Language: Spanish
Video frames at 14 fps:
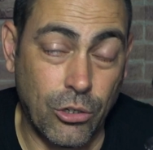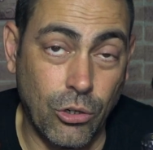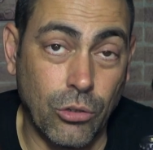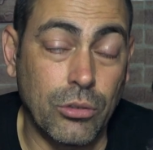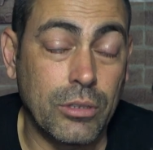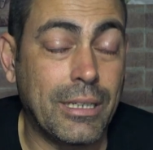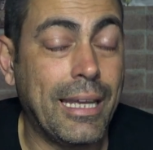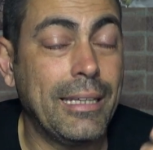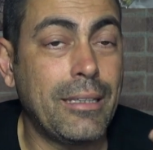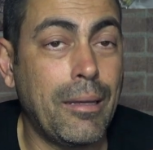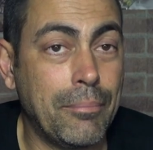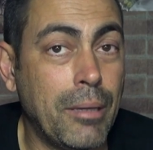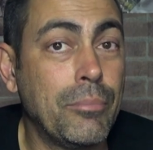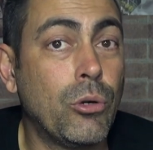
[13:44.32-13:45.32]
clon, que
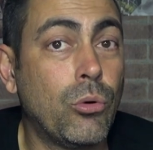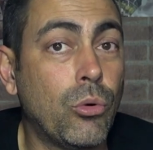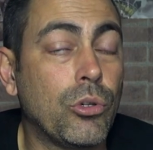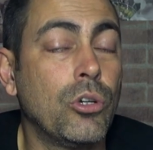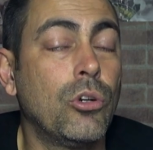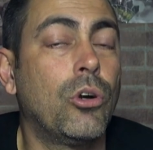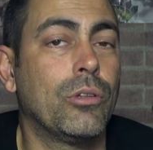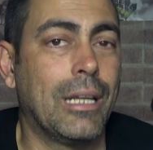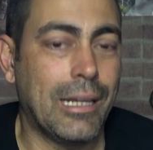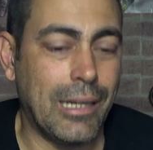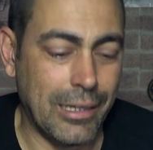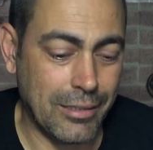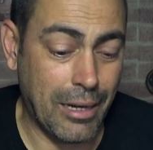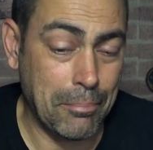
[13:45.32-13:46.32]
también me ocurrió con
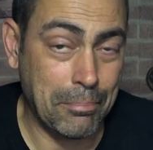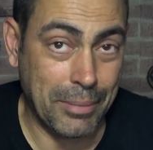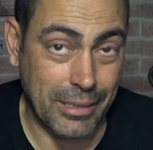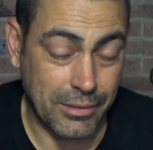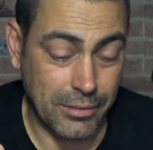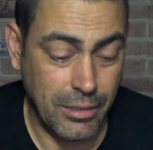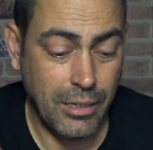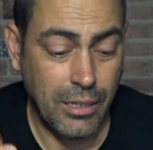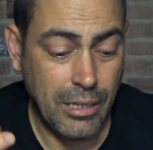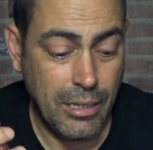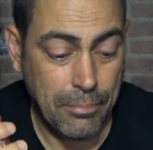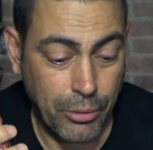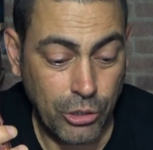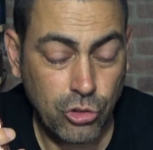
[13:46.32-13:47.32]
el Slam Piece.
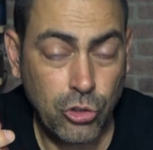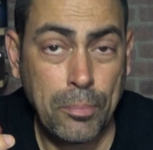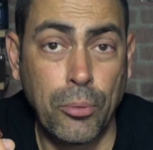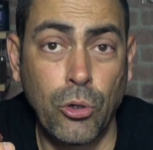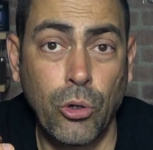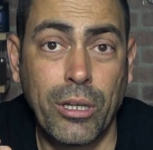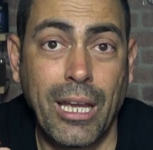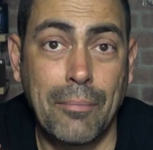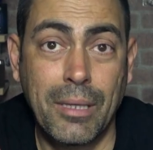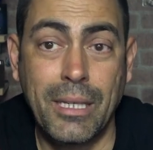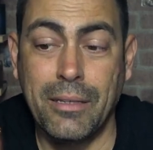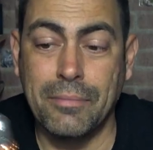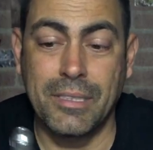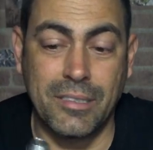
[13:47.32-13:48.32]
Por eso es por lo que a
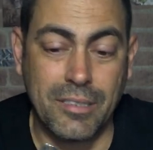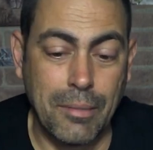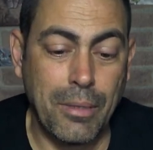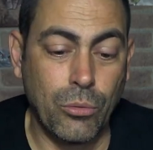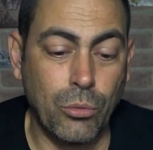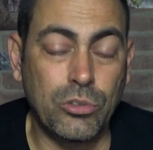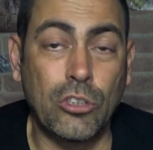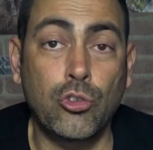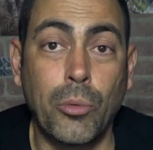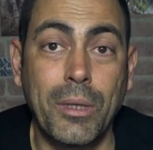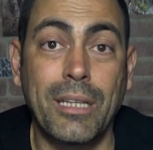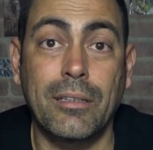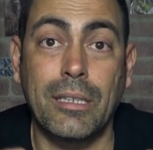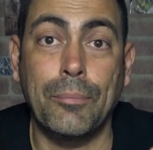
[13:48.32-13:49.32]
mí sí me gusta
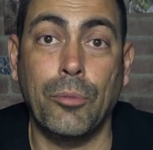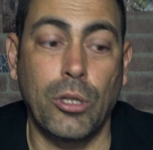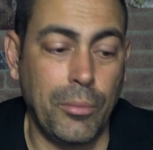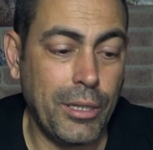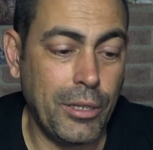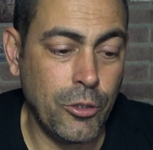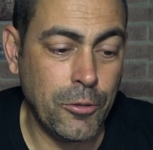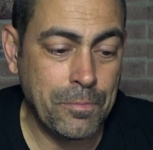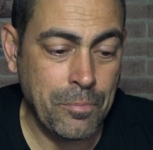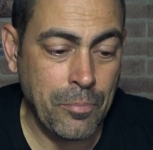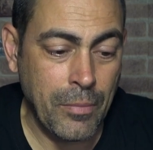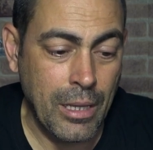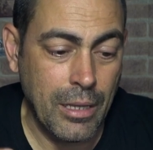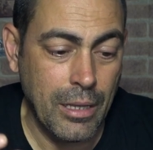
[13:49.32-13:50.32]
subir este tipo de vídeo,
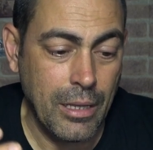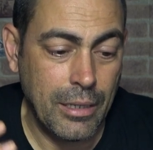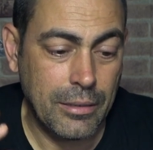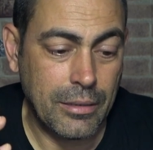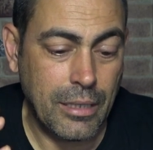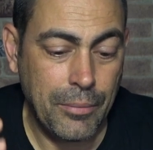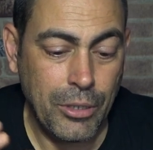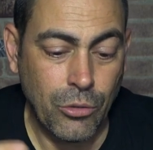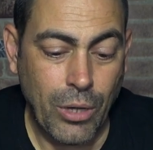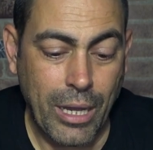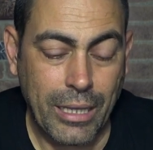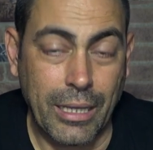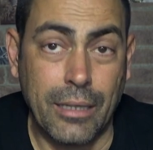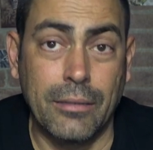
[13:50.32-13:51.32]
debido
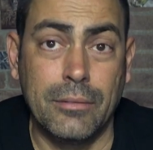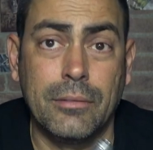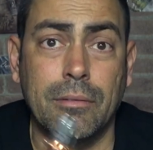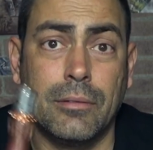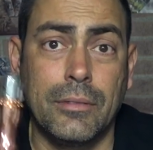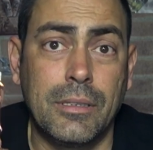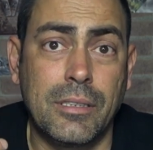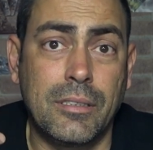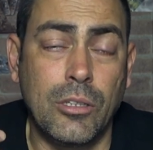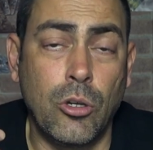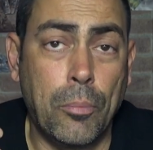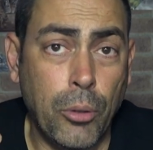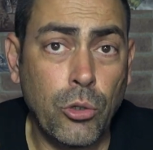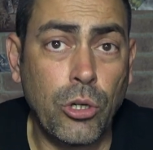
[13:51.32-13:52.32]
a que si
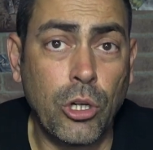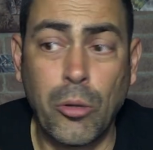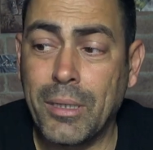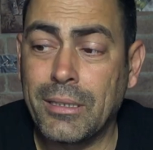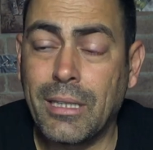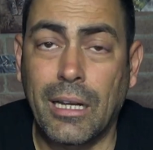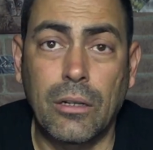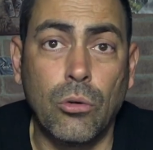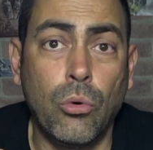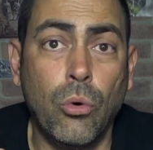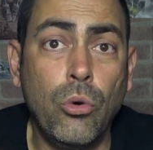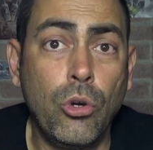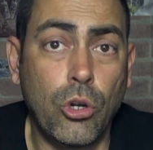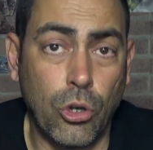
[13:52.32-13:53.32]
os puedo recomendar
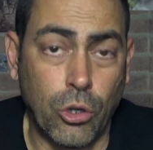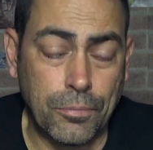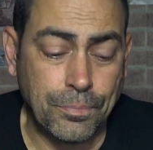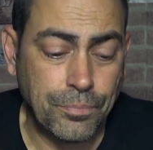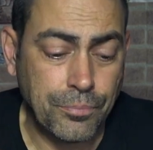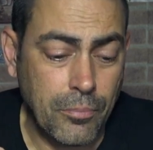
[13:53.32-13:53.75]
un clon